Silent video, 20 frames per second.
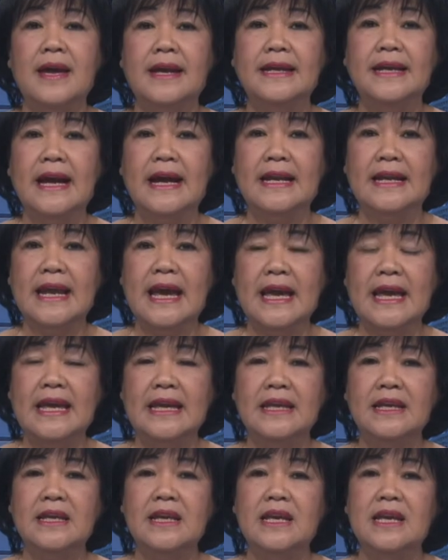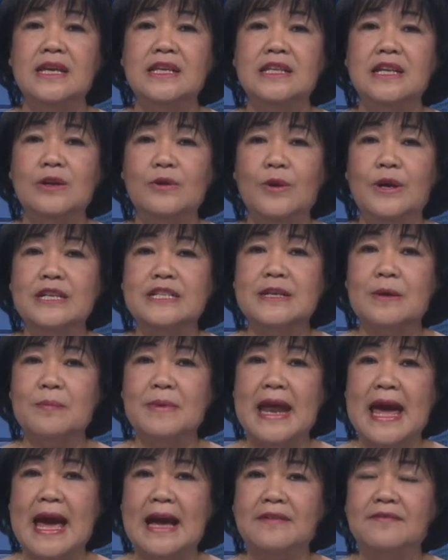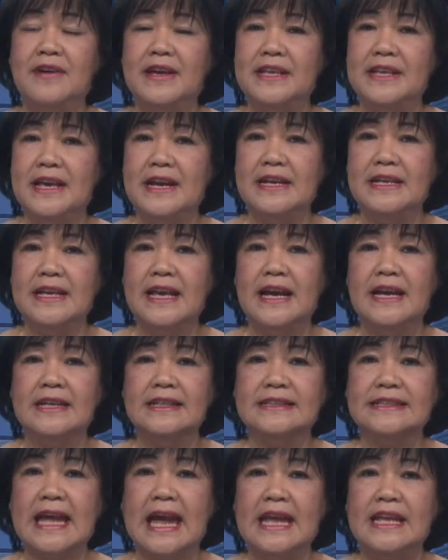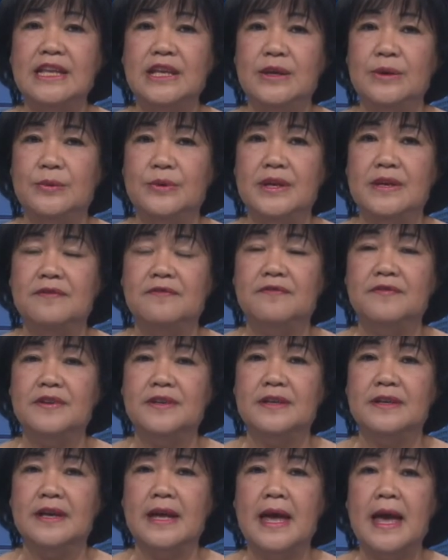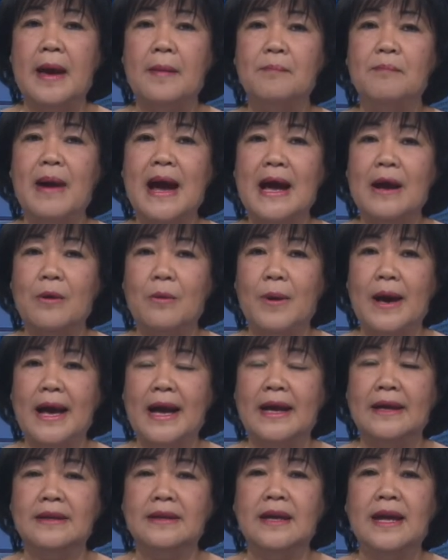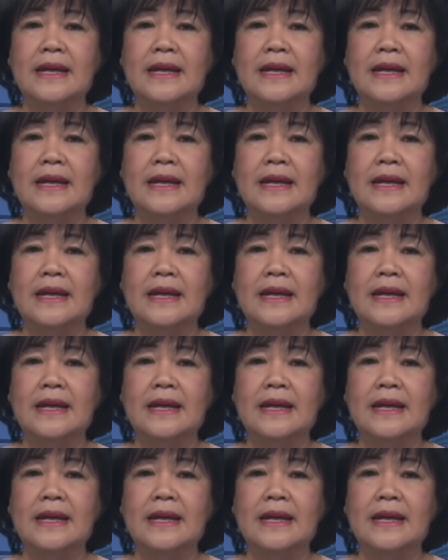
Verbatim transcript: Gần đây, dư luận trong đảng và nhân dân tại nhiều địa phương băn khoăn,